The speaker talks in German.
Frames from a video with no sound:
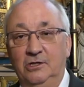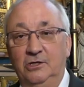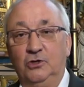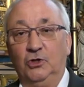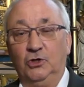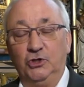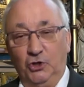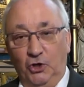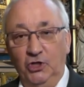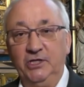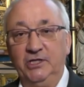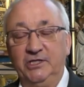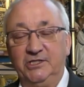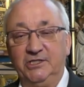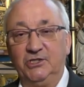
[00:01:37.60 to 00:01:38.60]

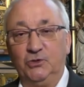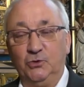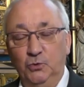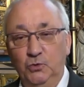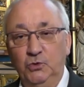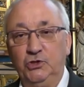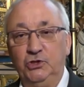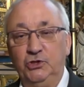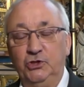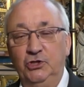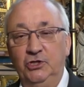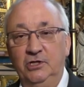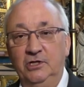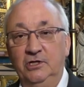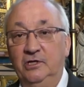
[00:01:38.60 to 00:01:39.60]
Kontrolle ist gut,
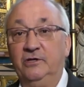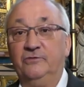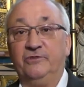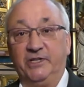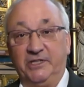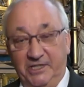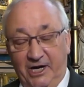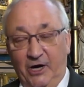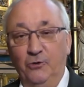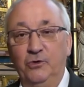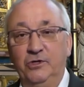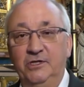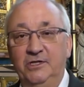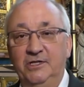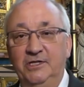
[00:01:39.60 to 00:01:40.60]

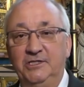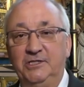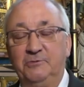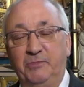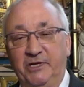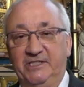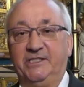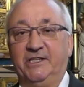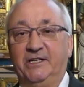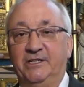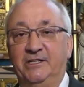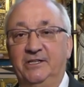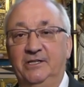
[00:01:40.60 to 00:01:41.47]
Vertrauen ist besser.